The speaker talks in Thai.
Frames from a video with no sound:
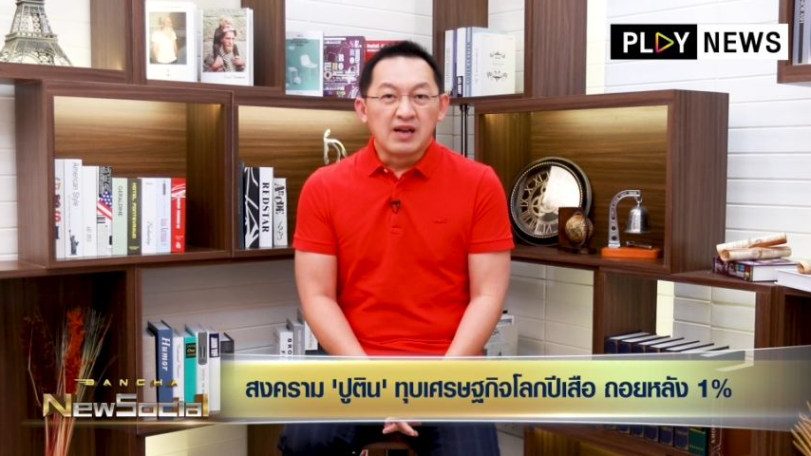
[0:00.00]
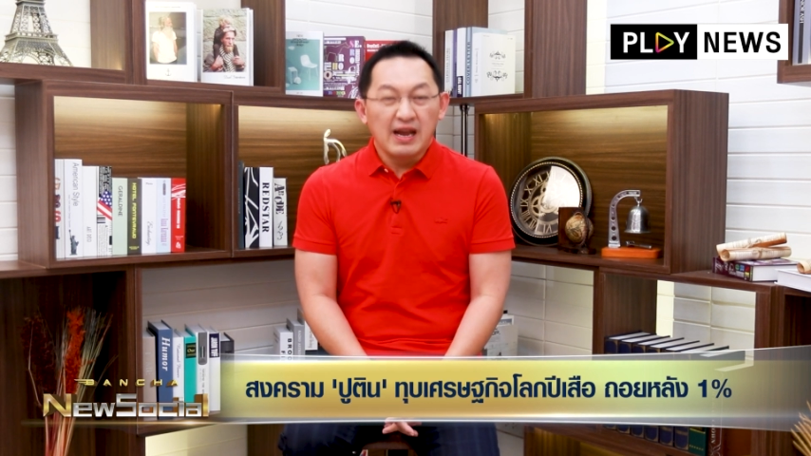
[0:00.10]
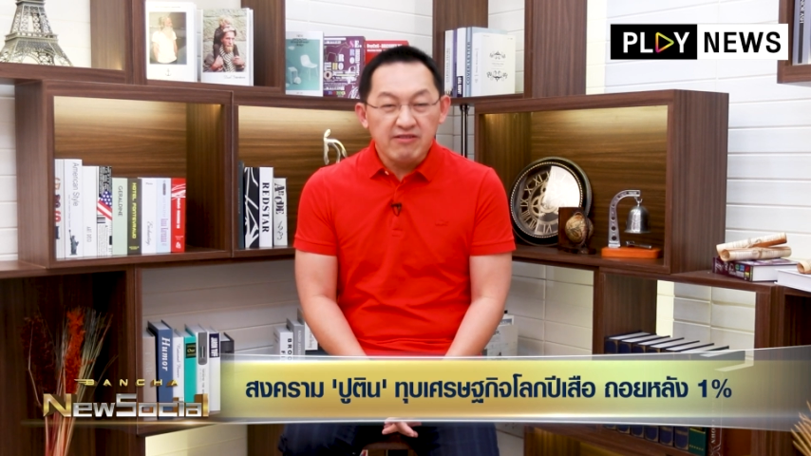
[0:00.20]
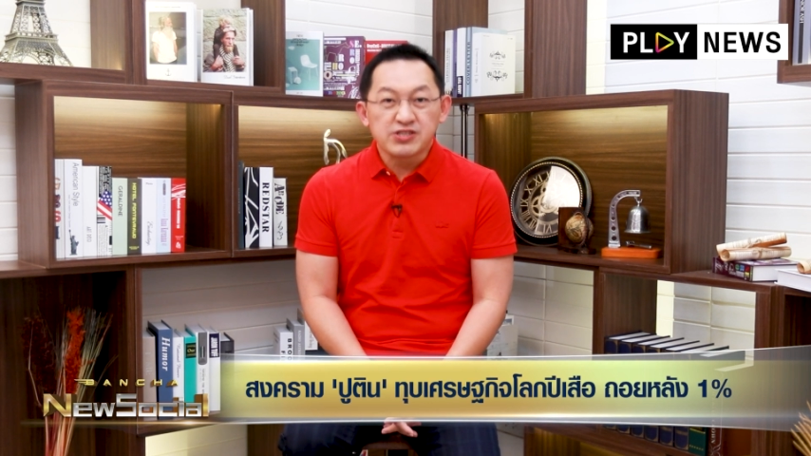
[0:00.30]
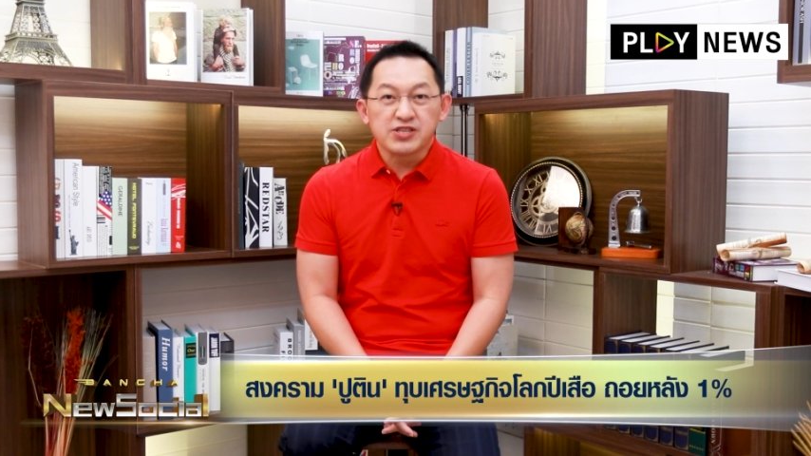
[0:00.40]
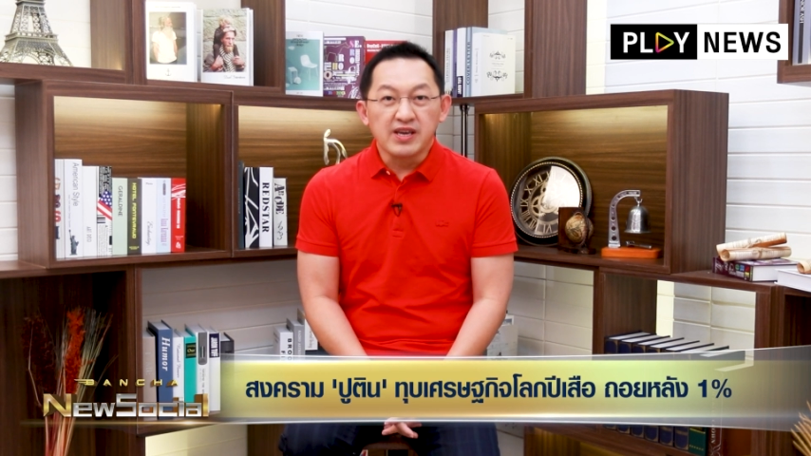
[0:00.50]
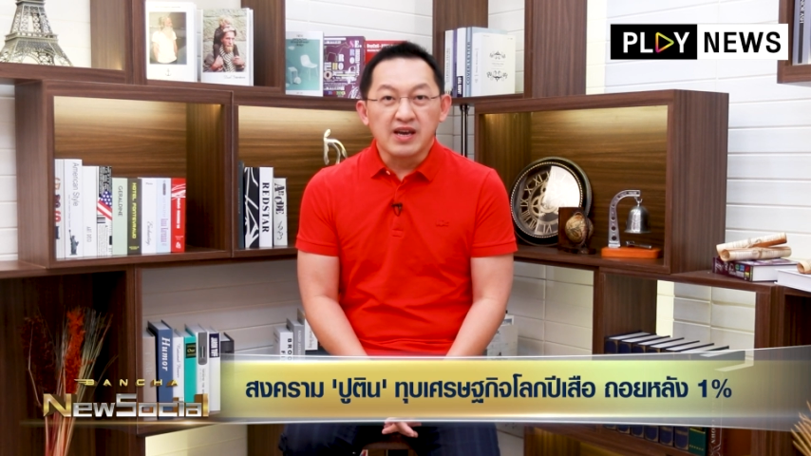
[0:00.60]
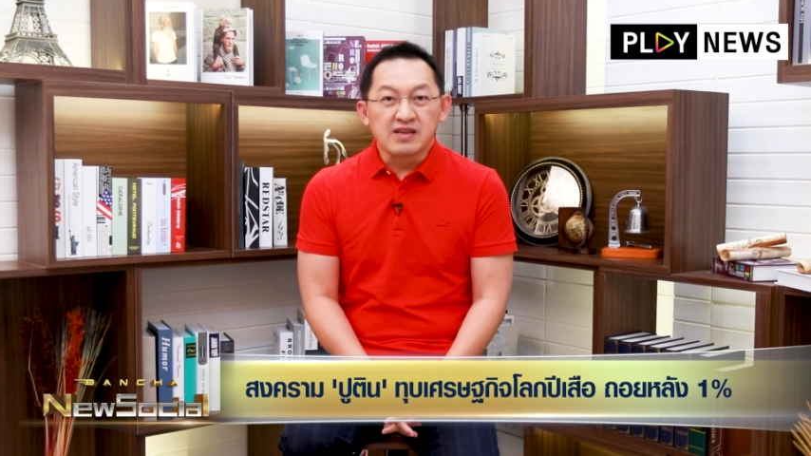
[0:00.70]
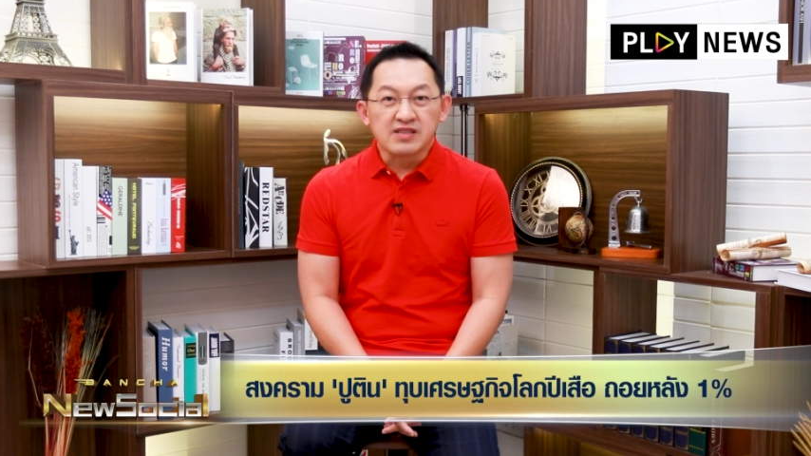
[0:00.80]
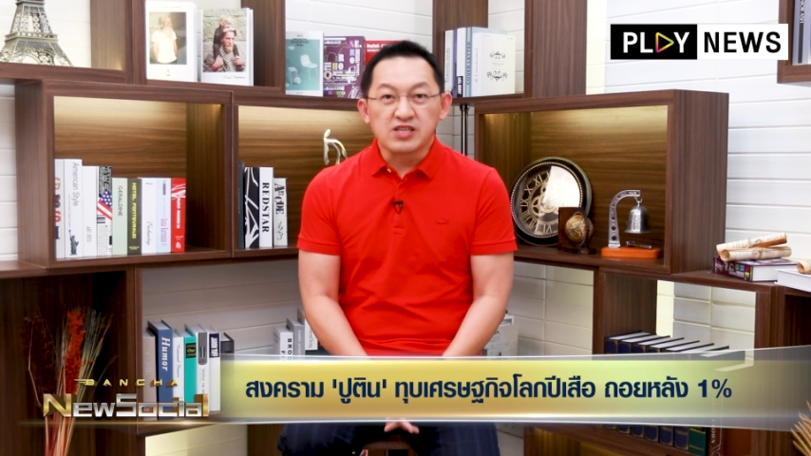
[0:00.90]
และรัสเซีย
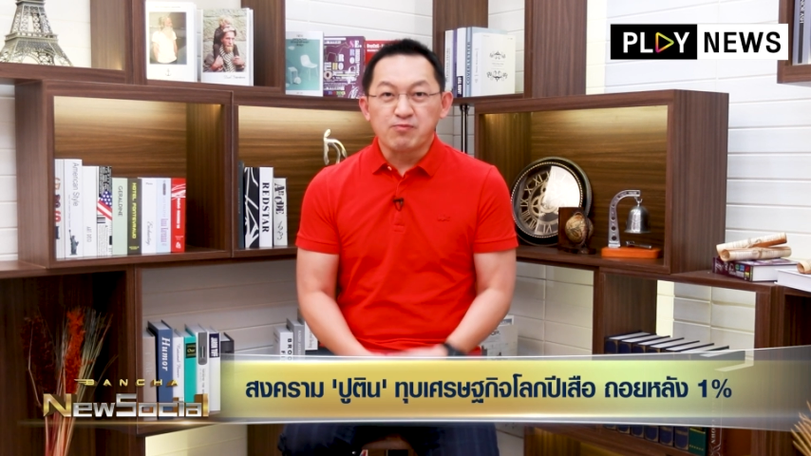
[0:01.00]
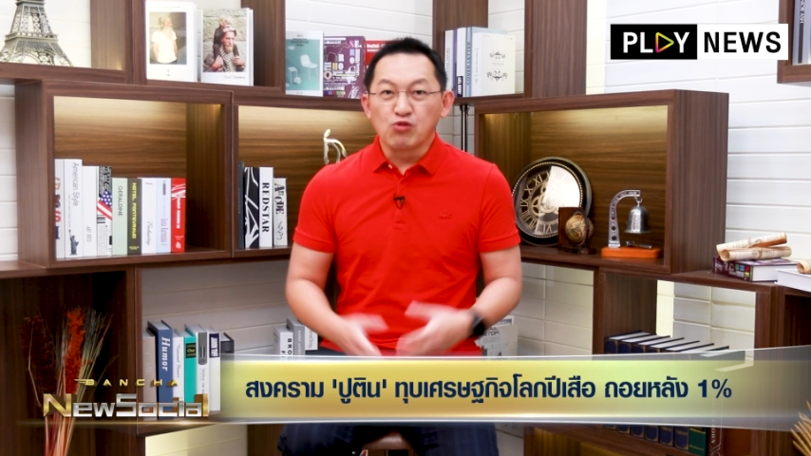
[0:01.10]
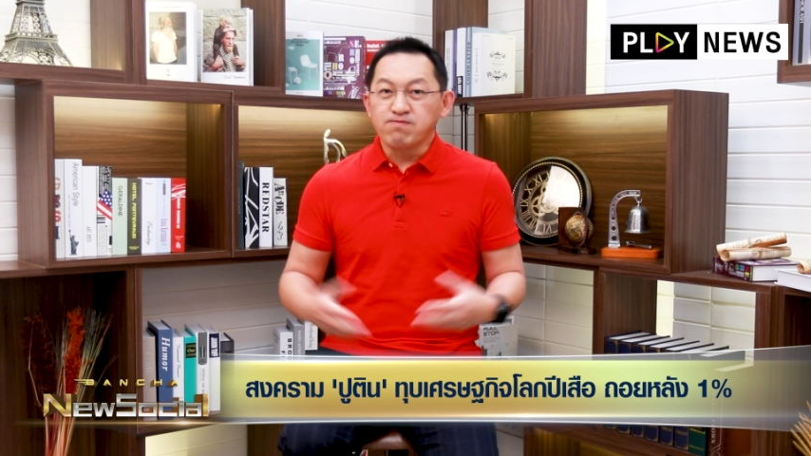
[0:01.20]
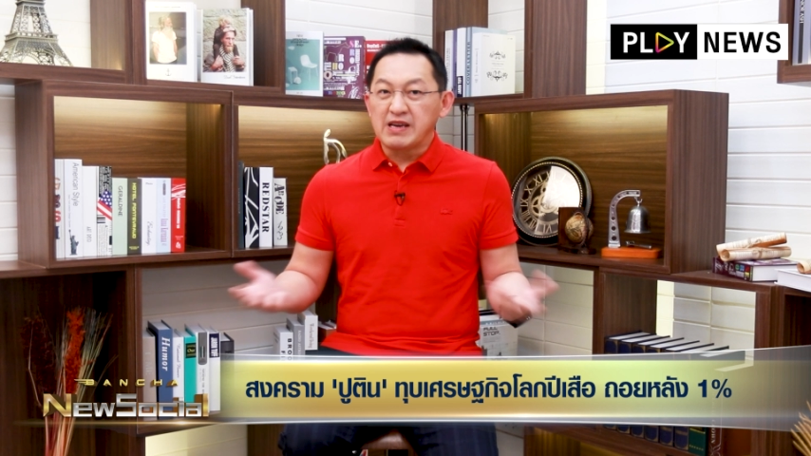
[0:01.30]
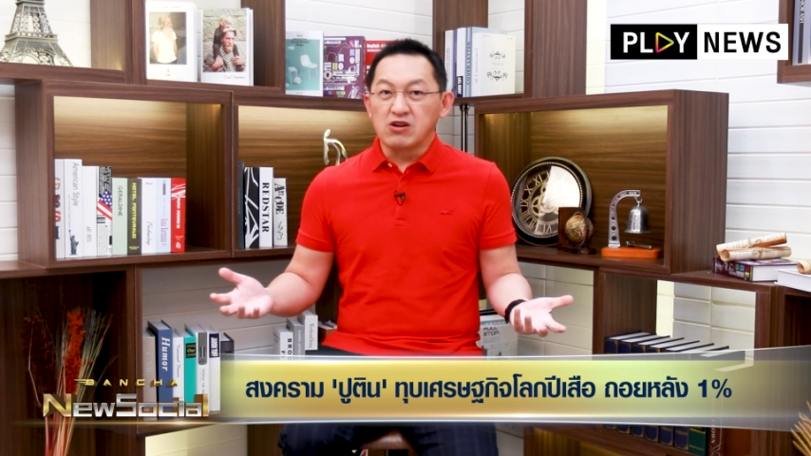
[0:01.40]
ถ้าจะพูดไป